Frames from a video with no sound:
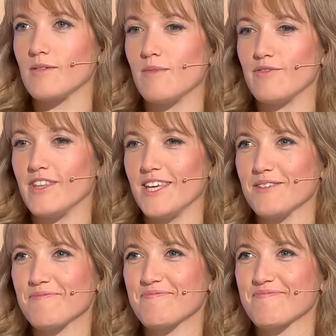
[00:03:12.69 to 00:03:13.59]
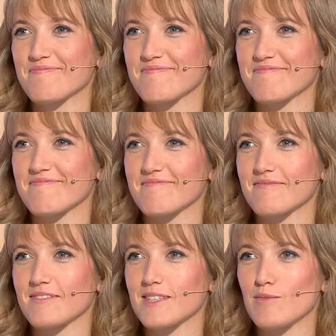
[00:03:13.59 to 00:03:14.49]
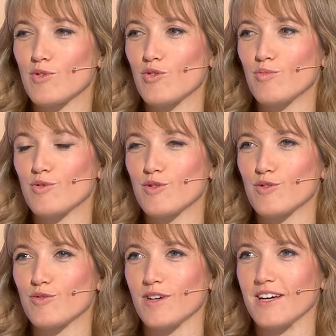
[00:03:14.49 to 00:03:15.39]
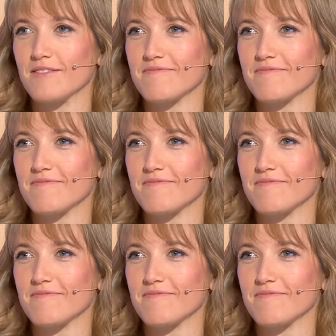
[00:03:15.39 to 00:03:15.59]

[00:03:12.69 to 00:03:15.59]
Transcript: Ma fille. Hein qui me donne le plus le sourire.